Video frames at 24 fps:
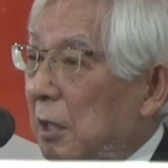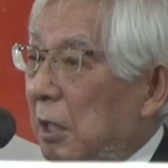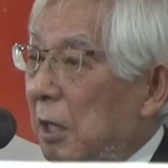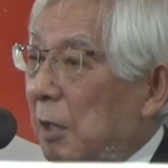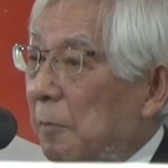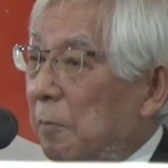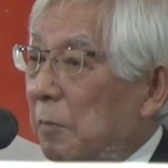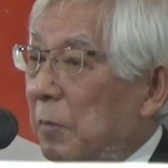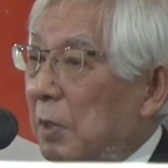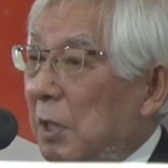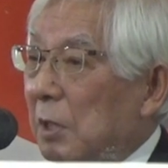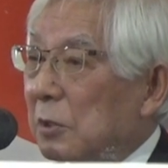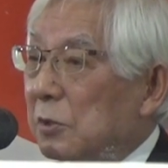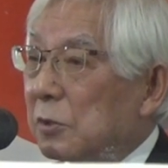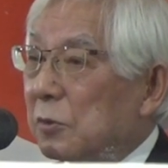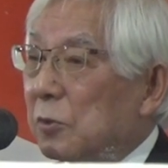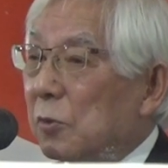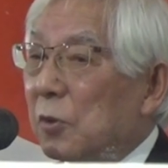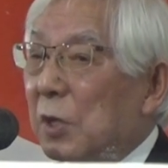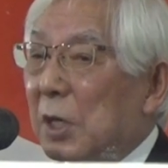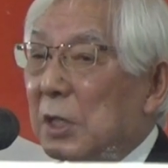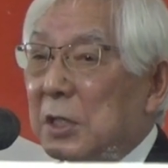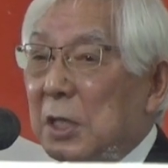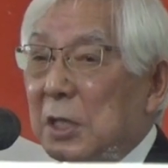活
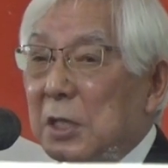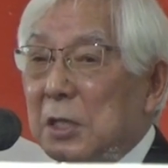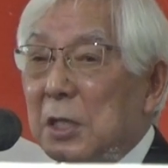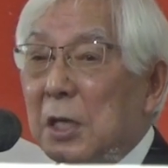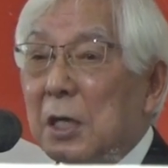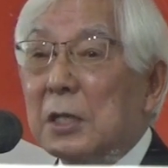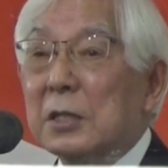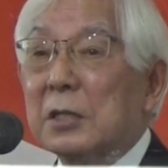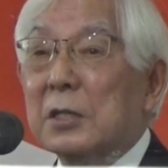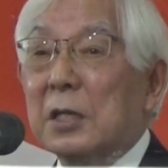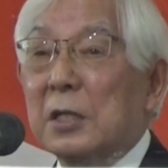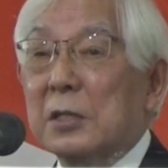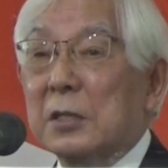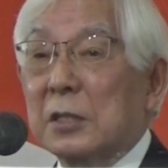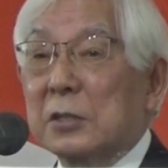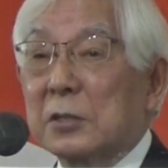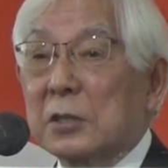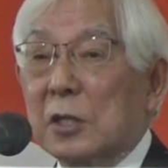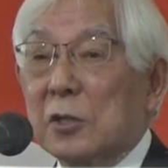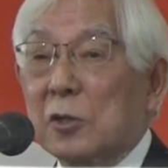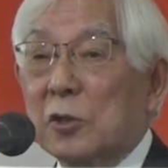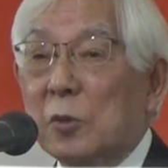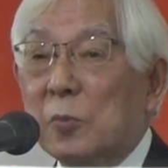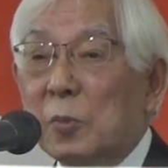動ができなかったんで
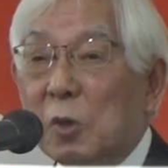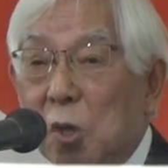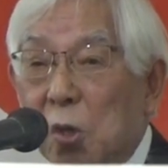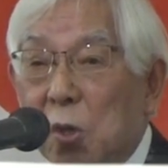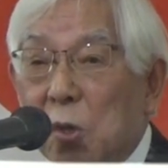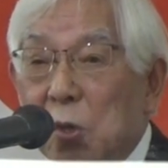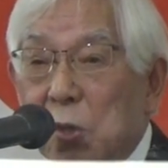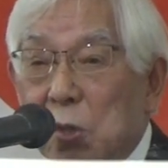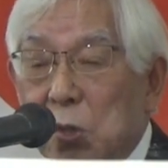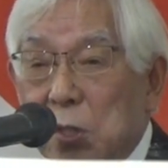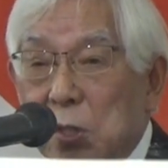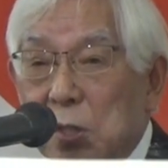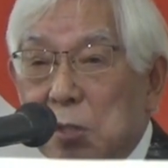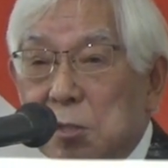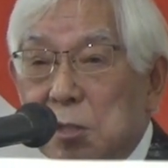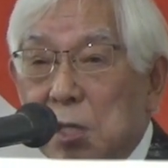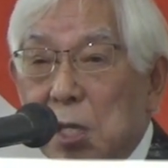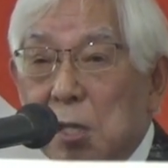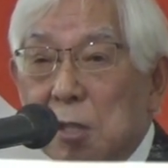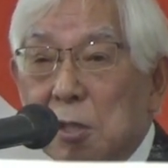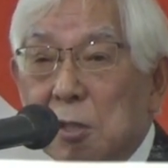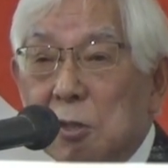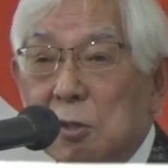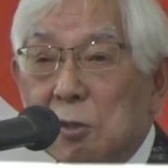すけれども
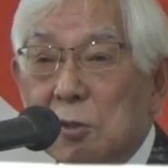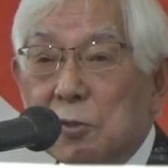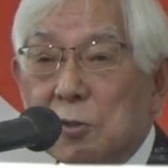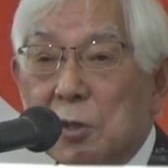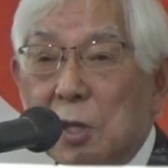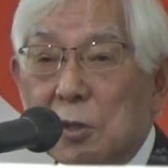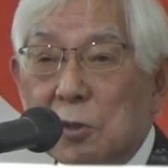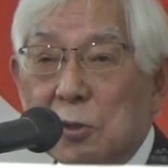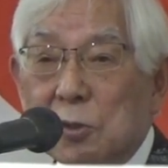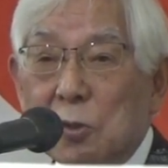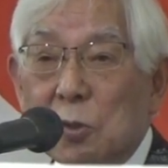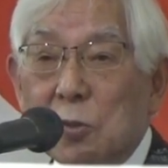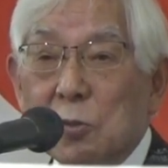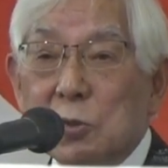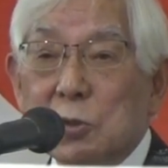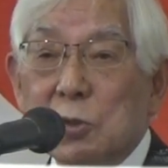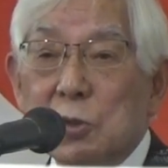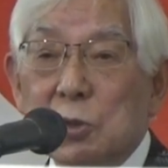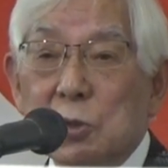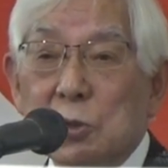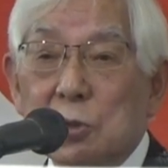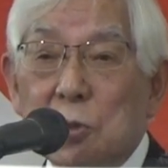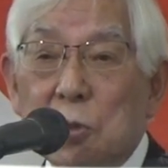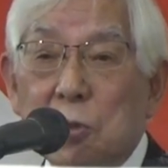
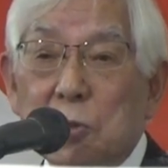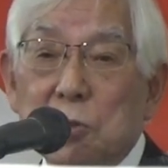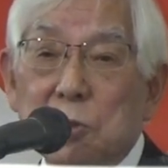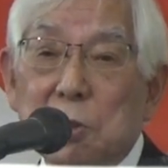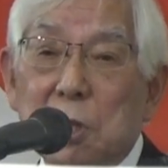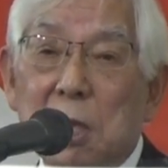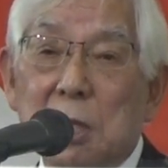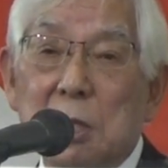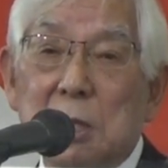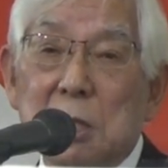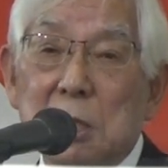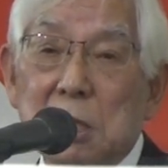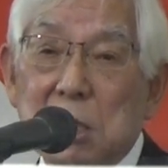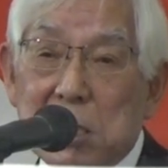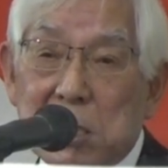1946年